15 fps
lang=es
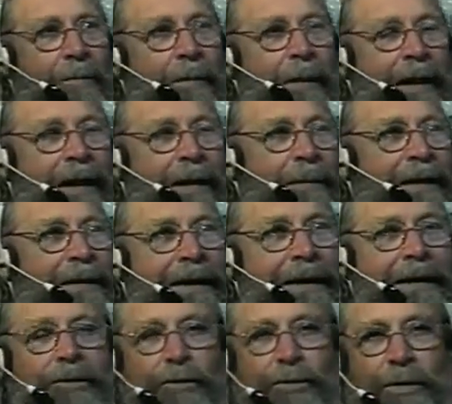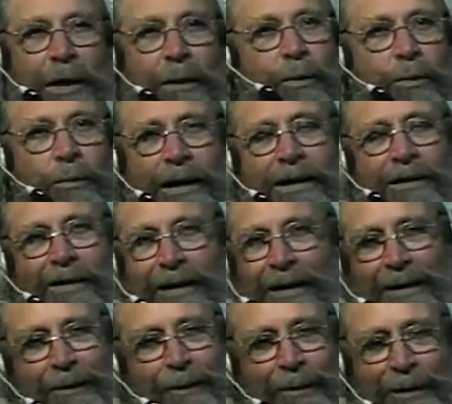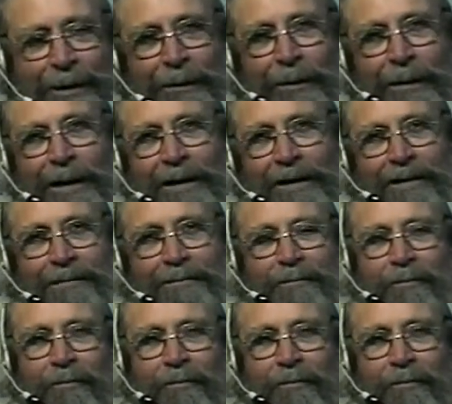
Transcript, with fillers: para mantener sus argumentos, que es horrible, ¿no?